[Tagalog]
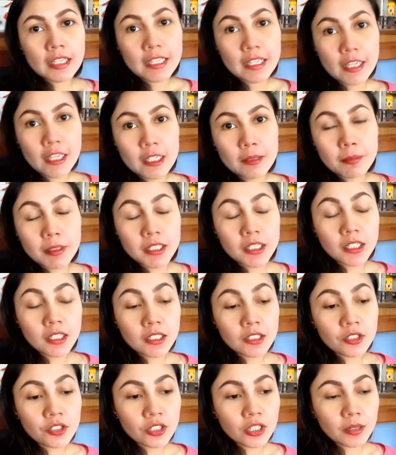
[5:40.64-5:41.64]
Yan,
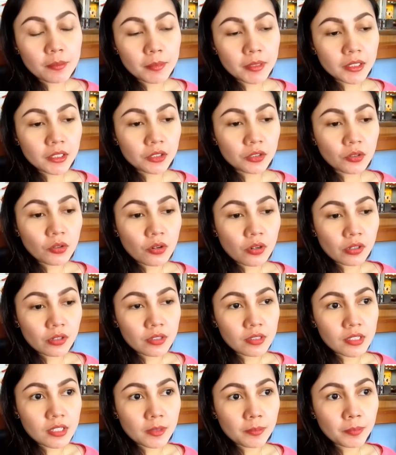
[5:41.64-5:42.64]
maglalunch kami dito
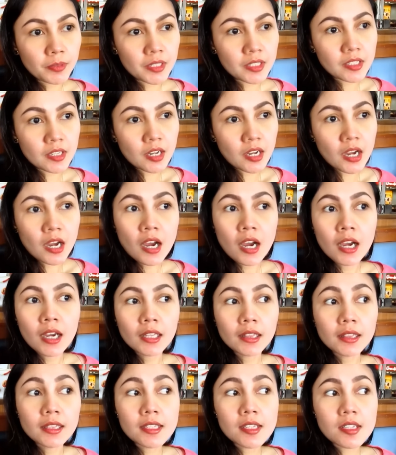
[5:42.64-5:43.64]
ngayon sa Pizza
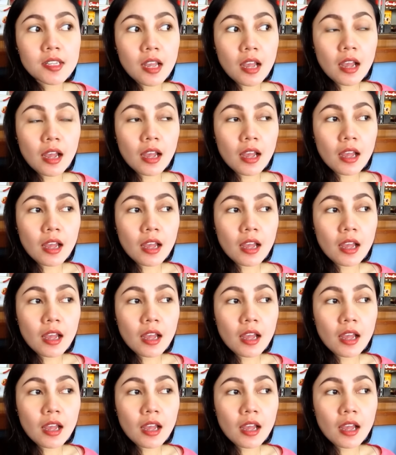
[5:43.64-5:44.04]
Hut sa